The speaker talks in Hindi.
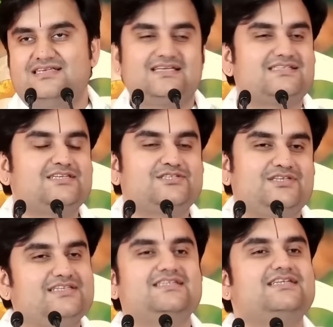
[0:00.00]
जैसे
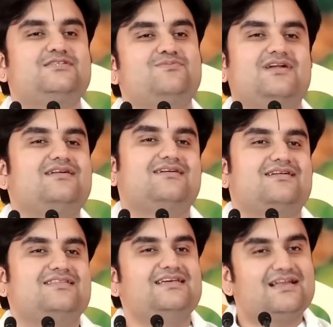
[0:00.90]
श्री जी स्मरण
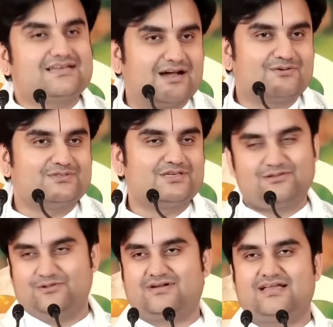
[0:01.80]
करती है ना ठाकुर जी
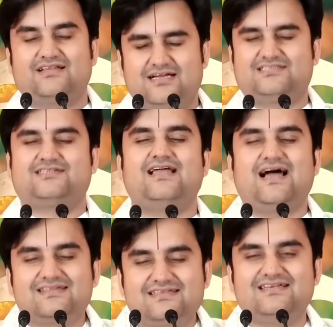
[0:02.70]
लोग कहते हैं हिचकी
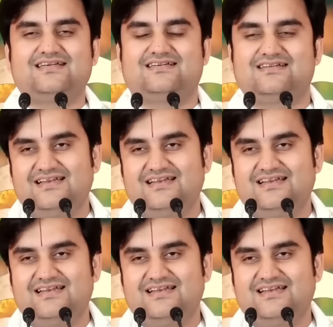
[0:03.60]
आती है